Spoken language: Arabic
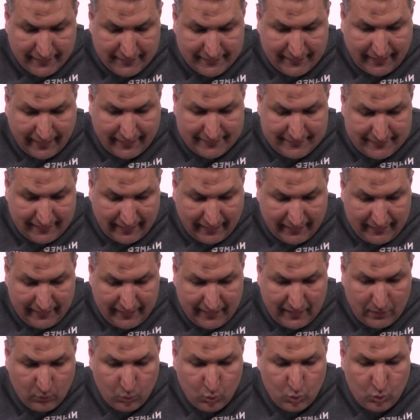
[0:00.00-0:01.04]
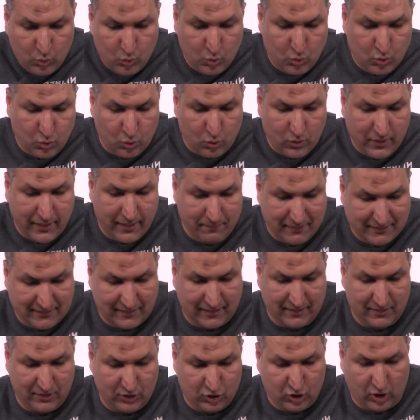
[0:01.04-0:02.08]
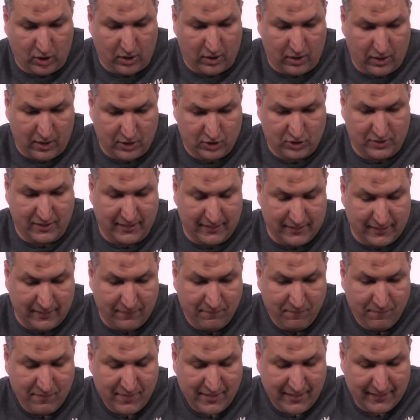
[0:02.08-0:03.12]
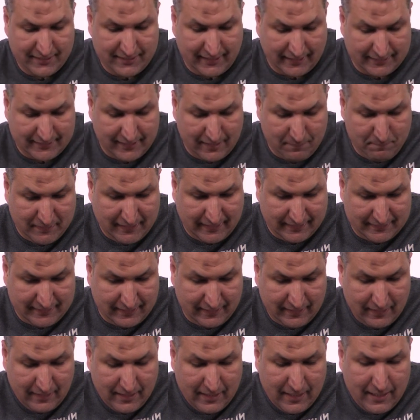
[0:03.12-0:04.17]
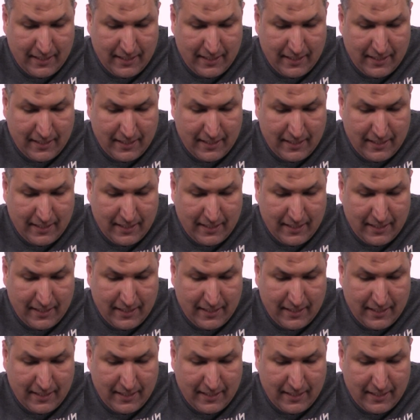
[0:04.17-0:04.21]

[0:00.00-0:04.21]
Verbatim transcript: تعدل عليها وتدوس اوكي مثلا انت خلصت كده التعديلات بتاعتك